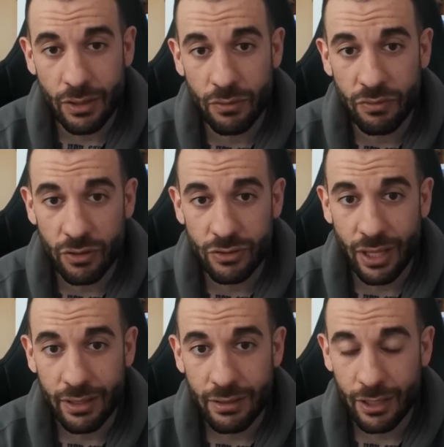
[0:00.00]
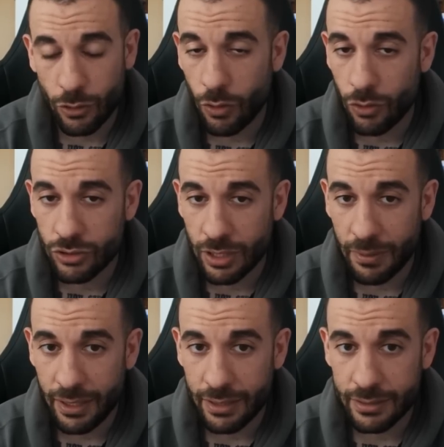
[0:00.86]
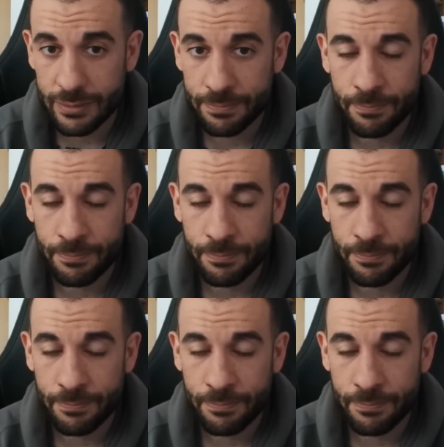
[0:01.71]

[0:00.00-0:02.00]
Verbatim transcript: confrontar a todos los niveles.